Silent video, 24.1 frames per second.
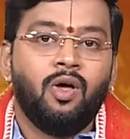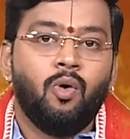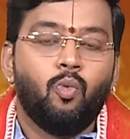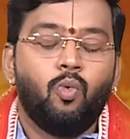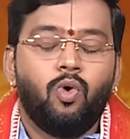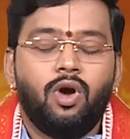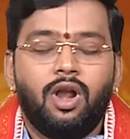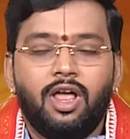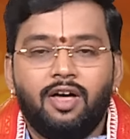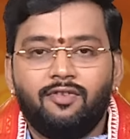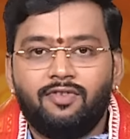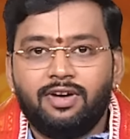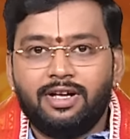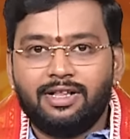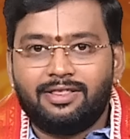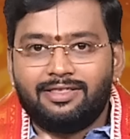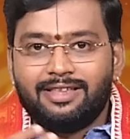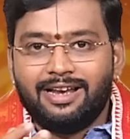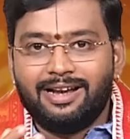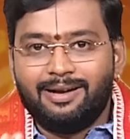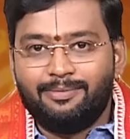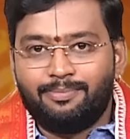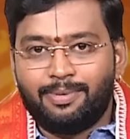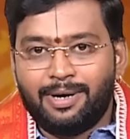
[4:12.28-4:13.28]
உணவு
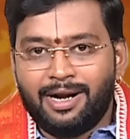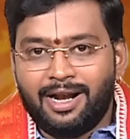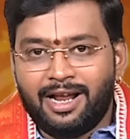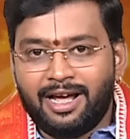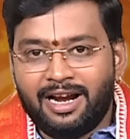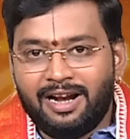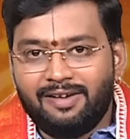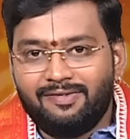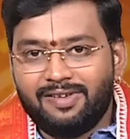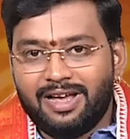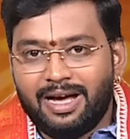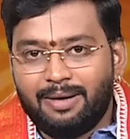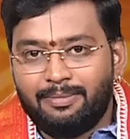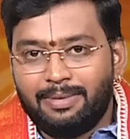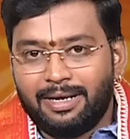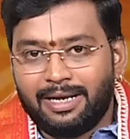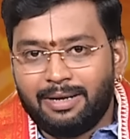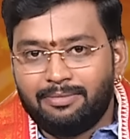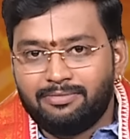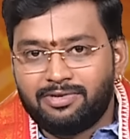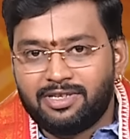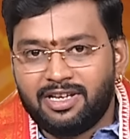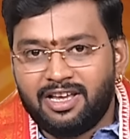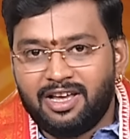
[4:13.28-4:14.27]
தின்பண்டங்கள்
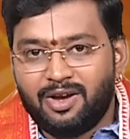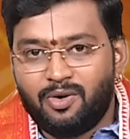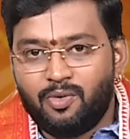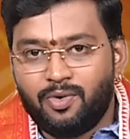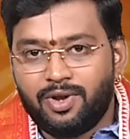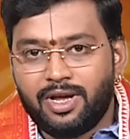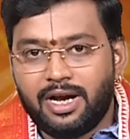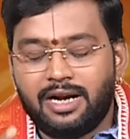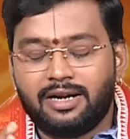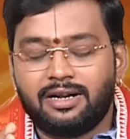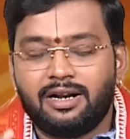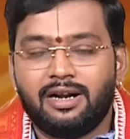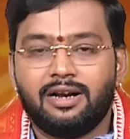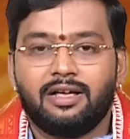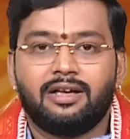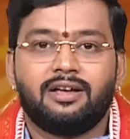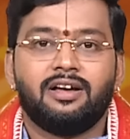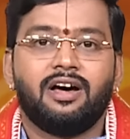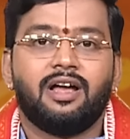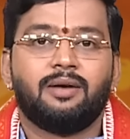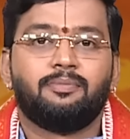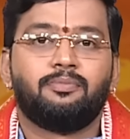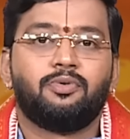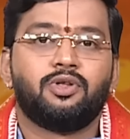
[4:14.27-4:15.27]
வியாபாரம் செய்யக்கூடிய
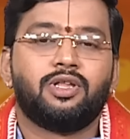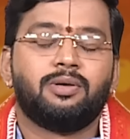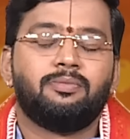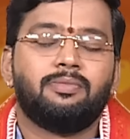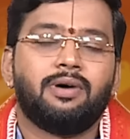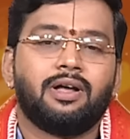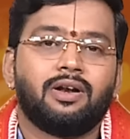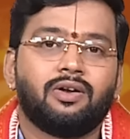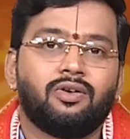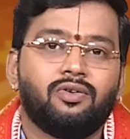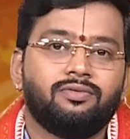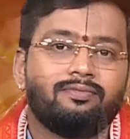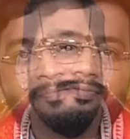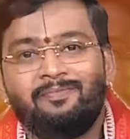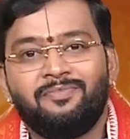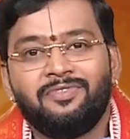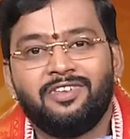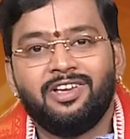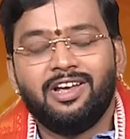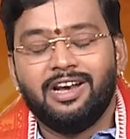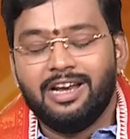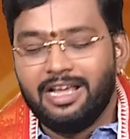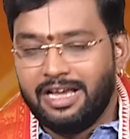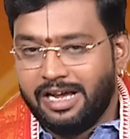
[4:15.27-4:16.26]
ஆட்களுக்கு அற்புதமாக இருக்கும்
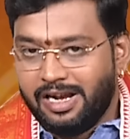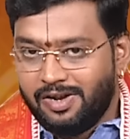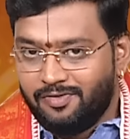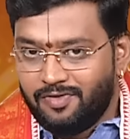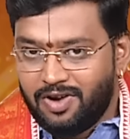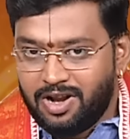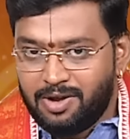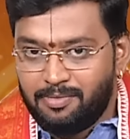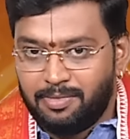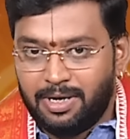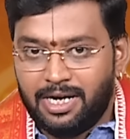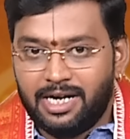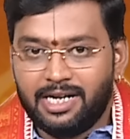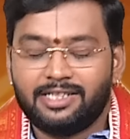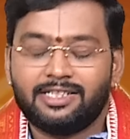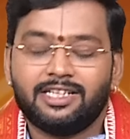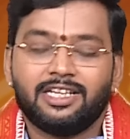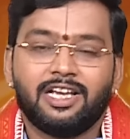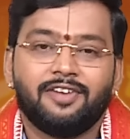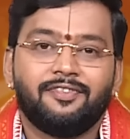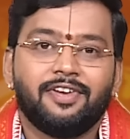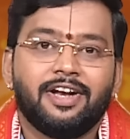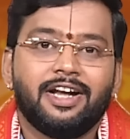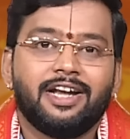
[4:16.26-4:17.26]
நீங்கள் வழிபாடு
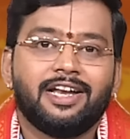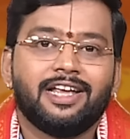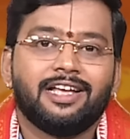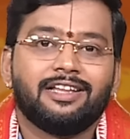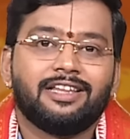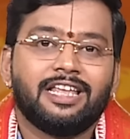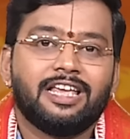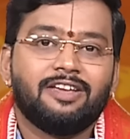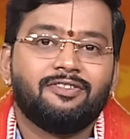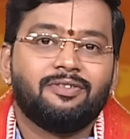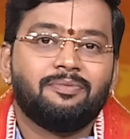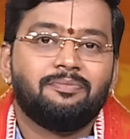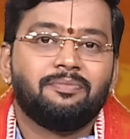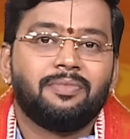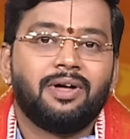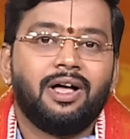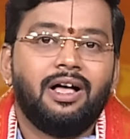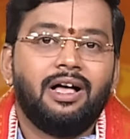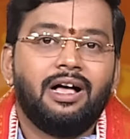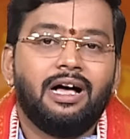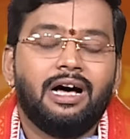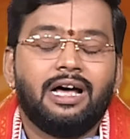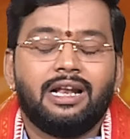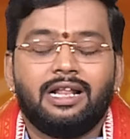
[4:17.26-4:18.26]
செய்ய வேண்டிய தெய்வம்
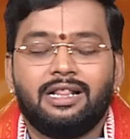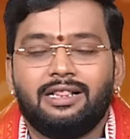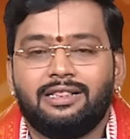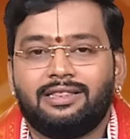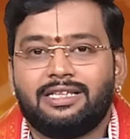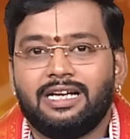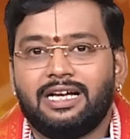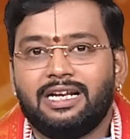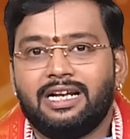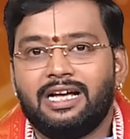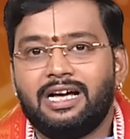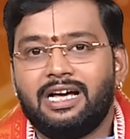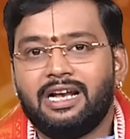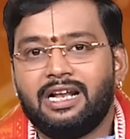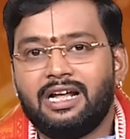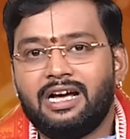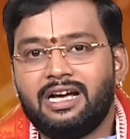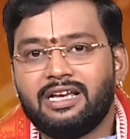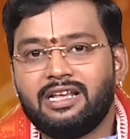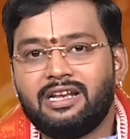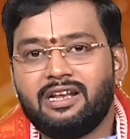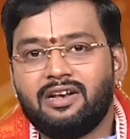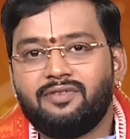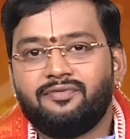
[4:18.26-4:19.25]
அனந்த
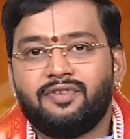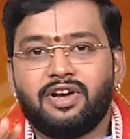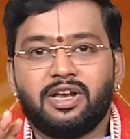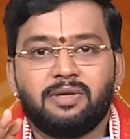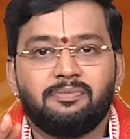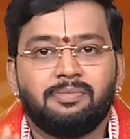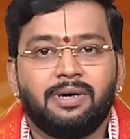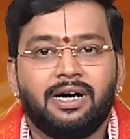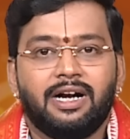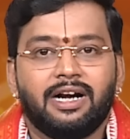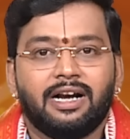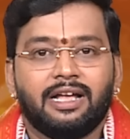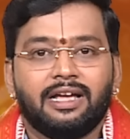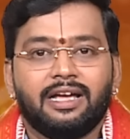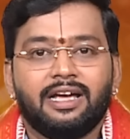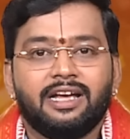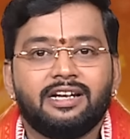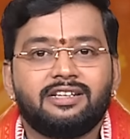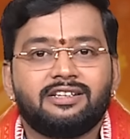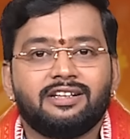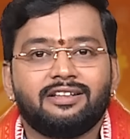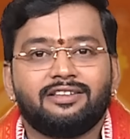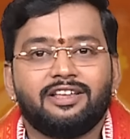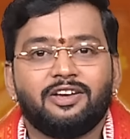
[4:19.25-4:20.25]
நாராயணன் வழிபாடு
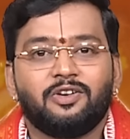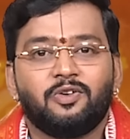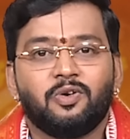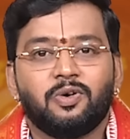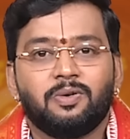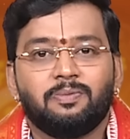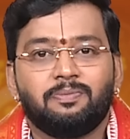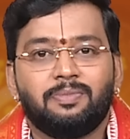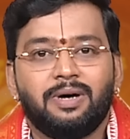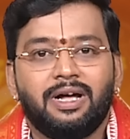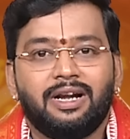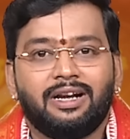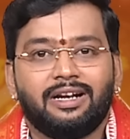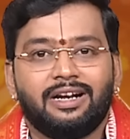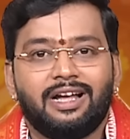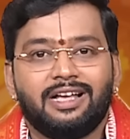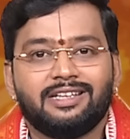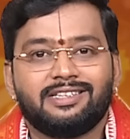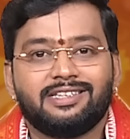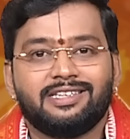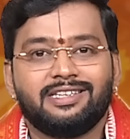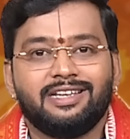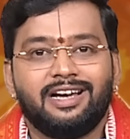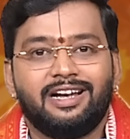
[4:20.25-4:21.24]
ஏற்றத்தை கொடுப்பார்
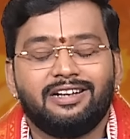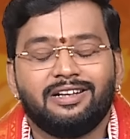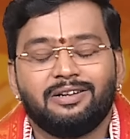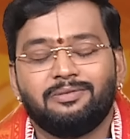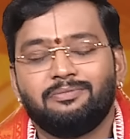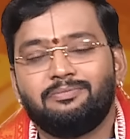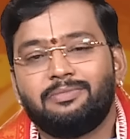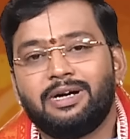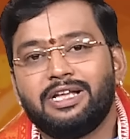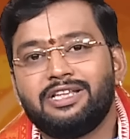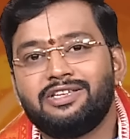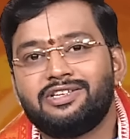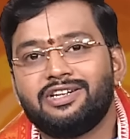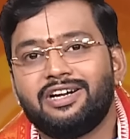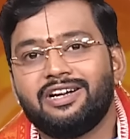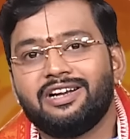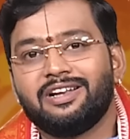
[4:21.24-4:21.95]
ராசியா நிறம் மஞ்சள்